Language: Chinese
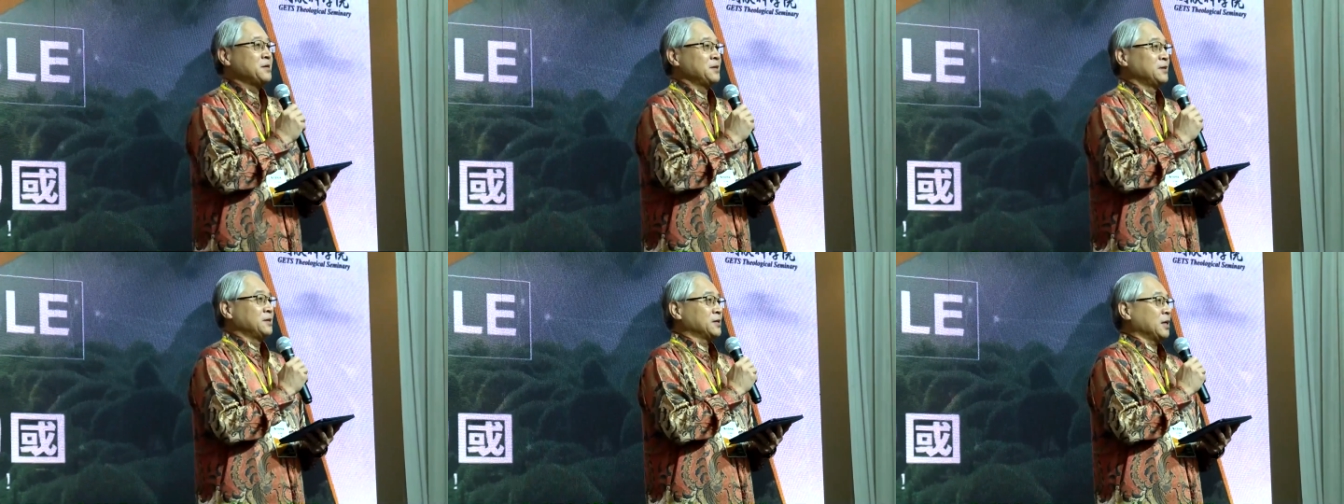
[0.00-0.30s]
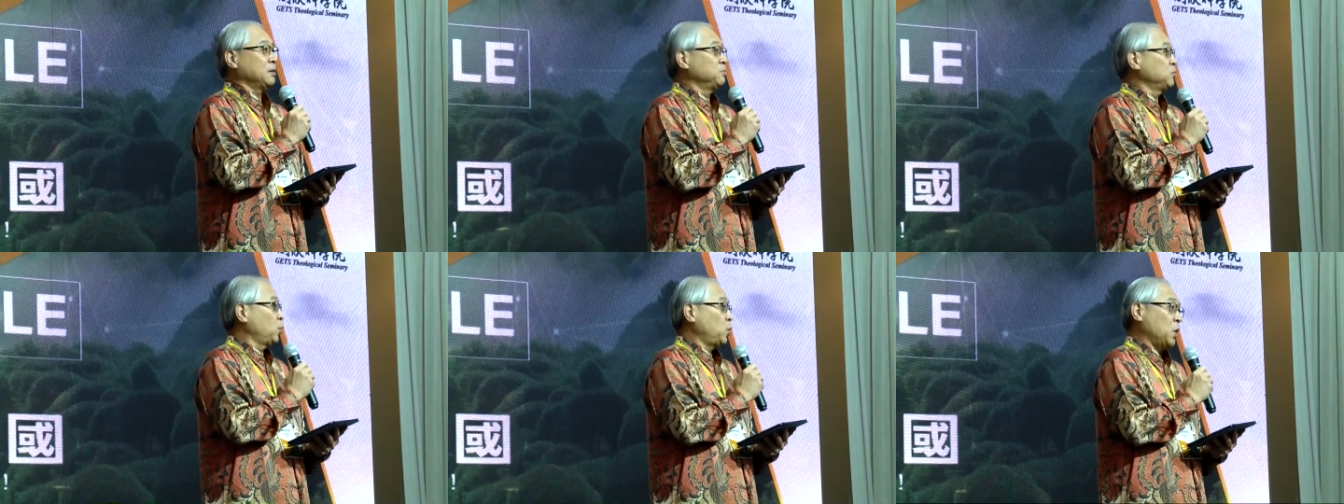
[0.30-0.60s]
他
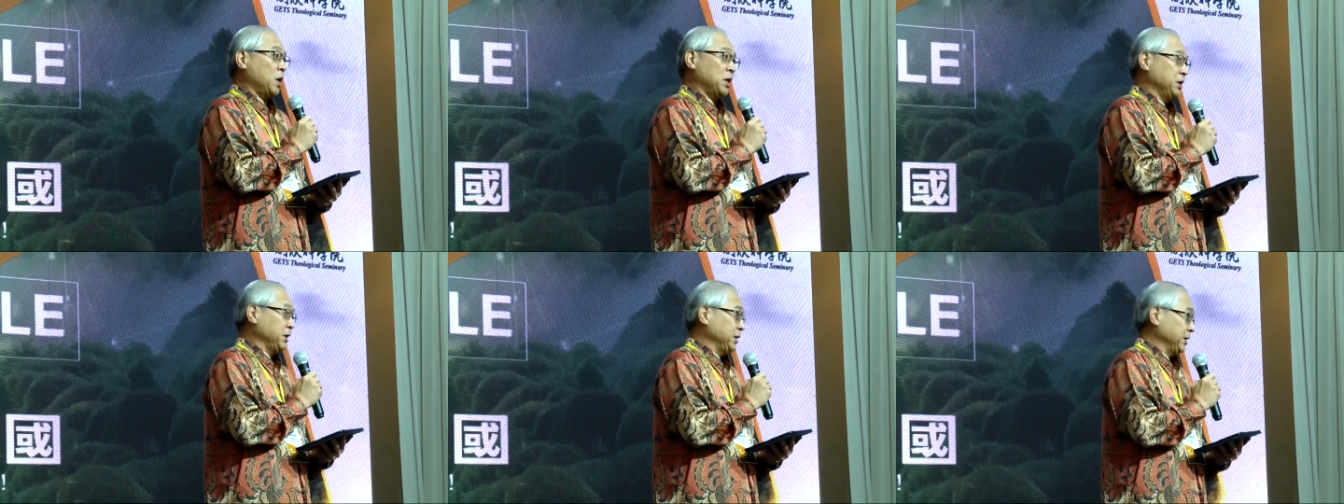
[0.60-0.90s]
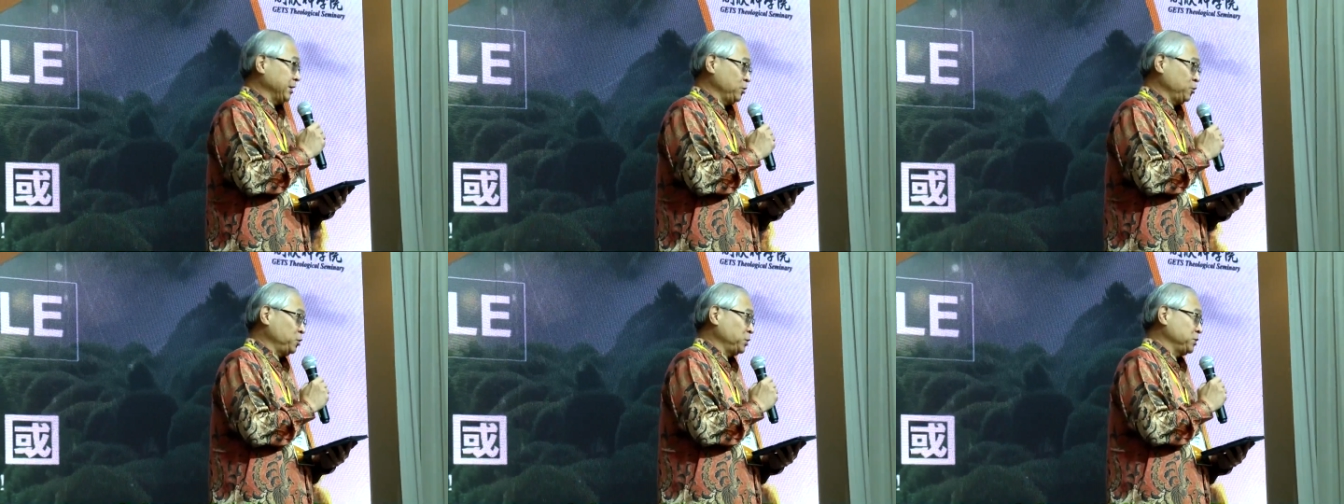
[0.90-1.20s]
们花了很
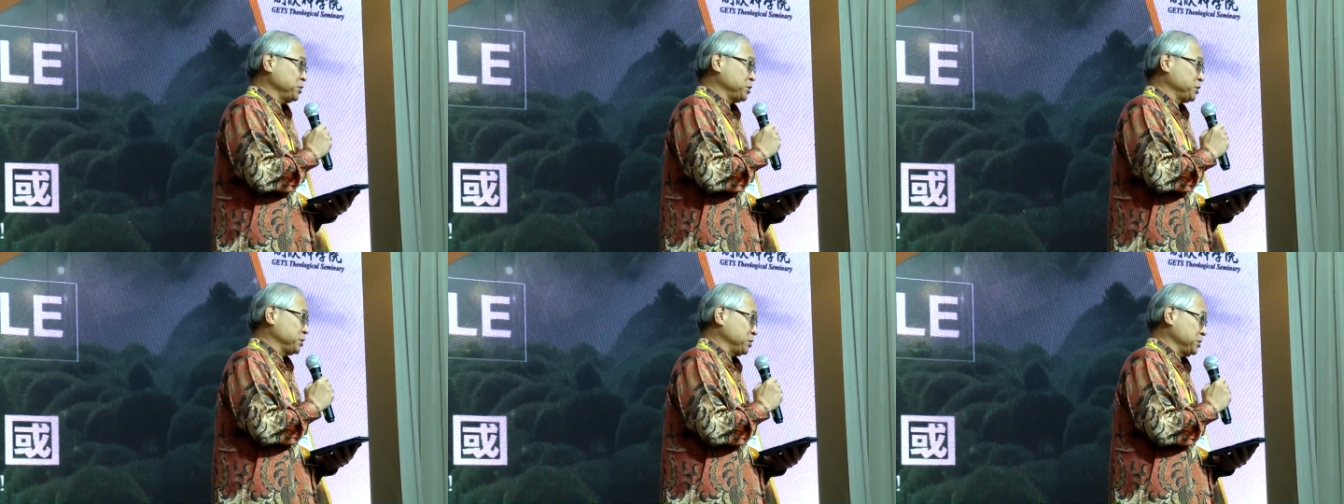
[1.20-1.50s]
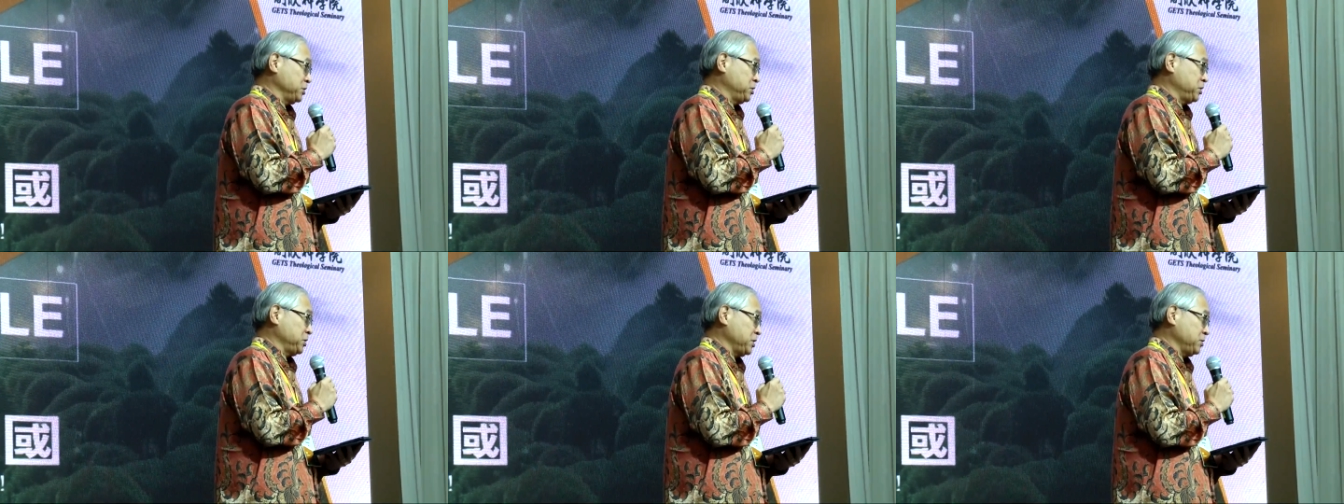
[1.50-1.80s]
多的时
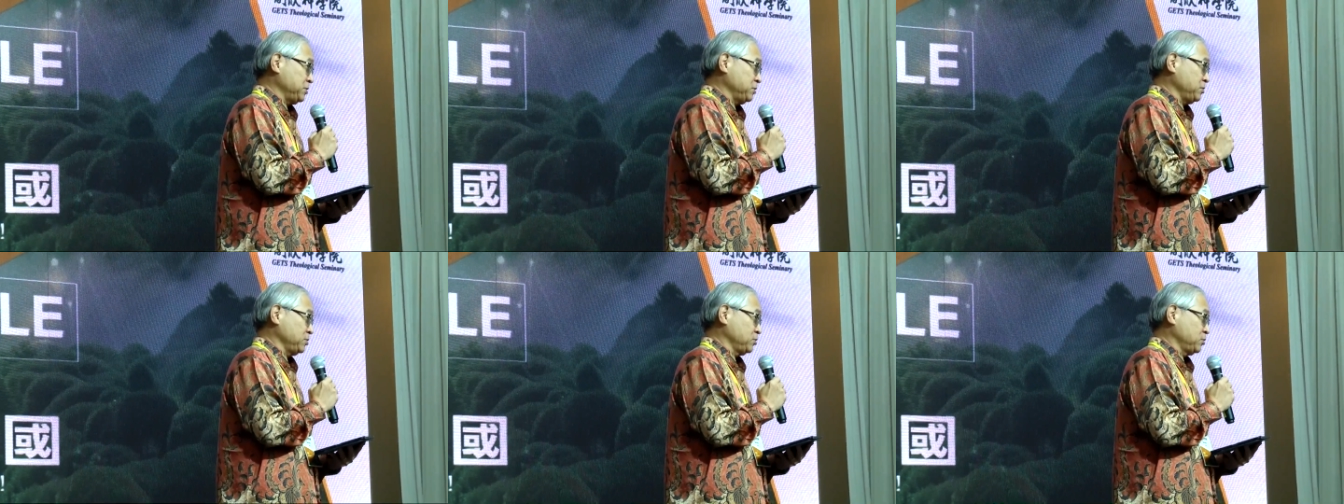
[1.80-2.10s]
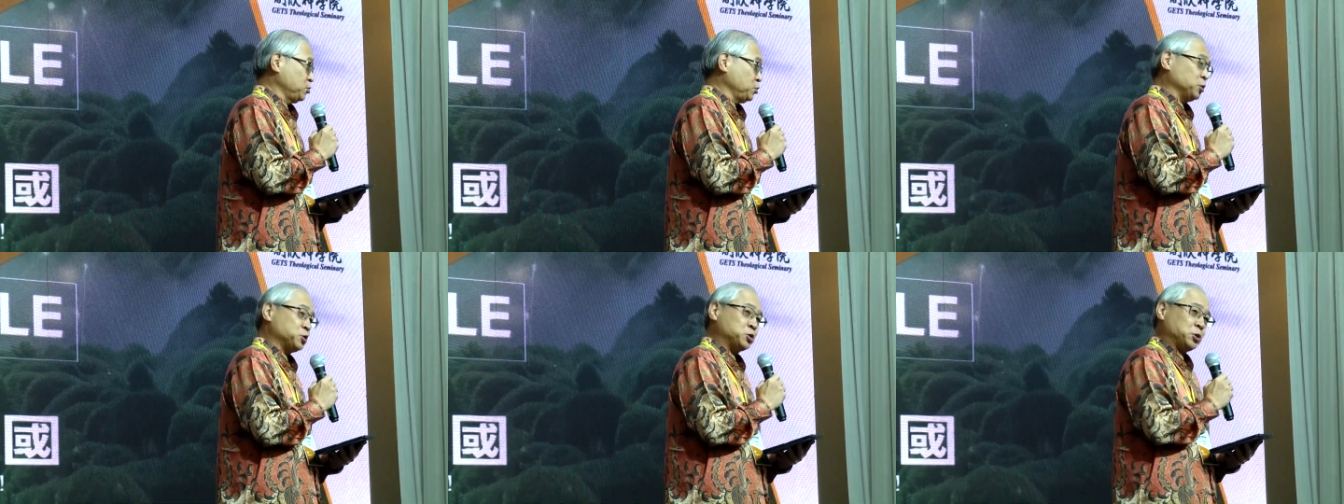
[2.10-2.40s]
间
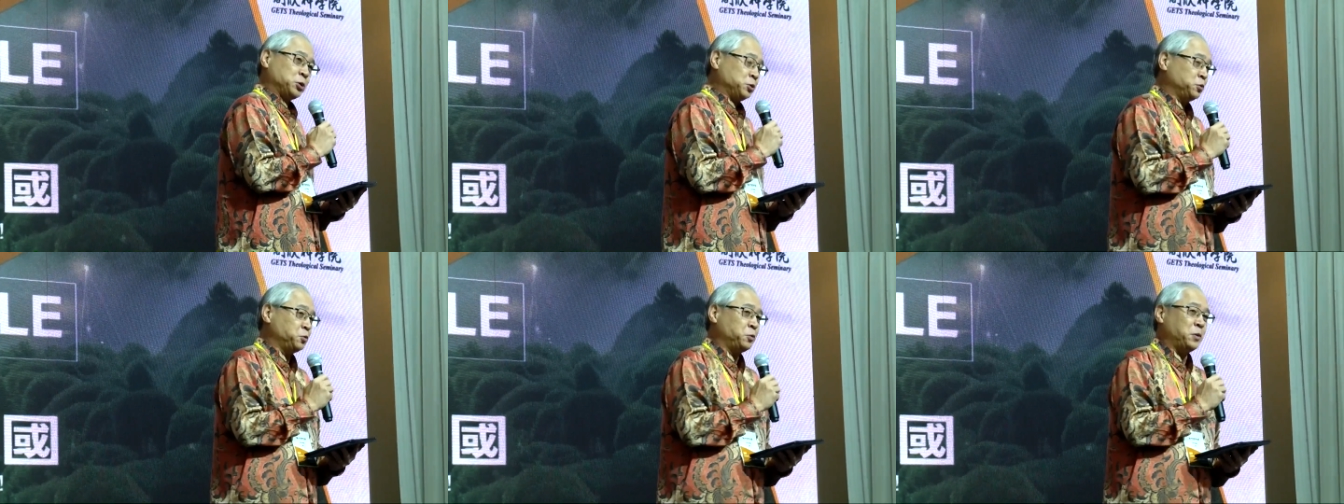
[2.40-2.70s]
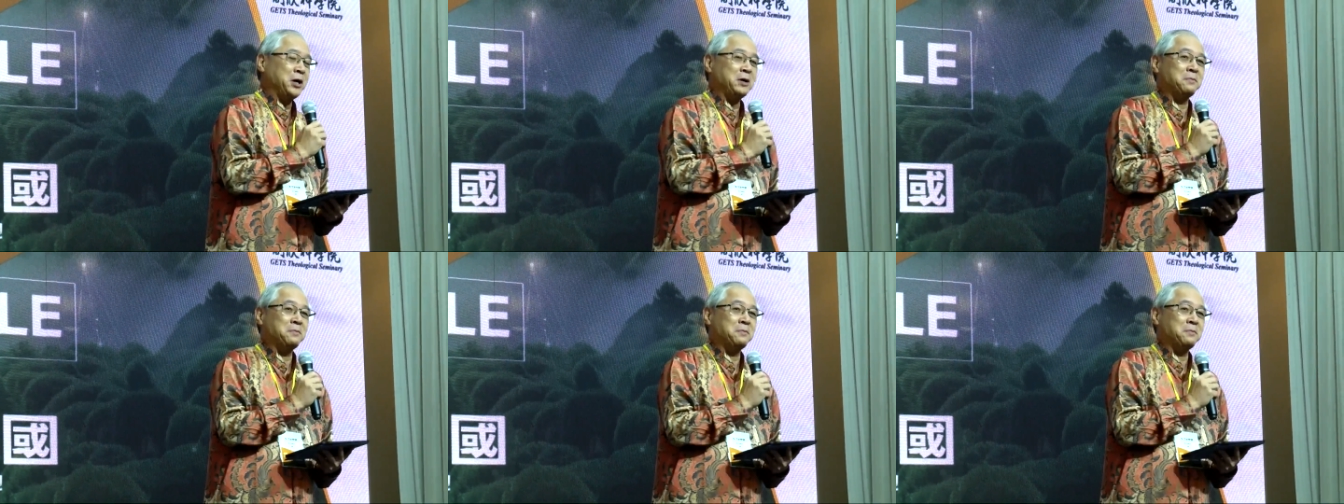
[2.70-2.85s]
做筹划，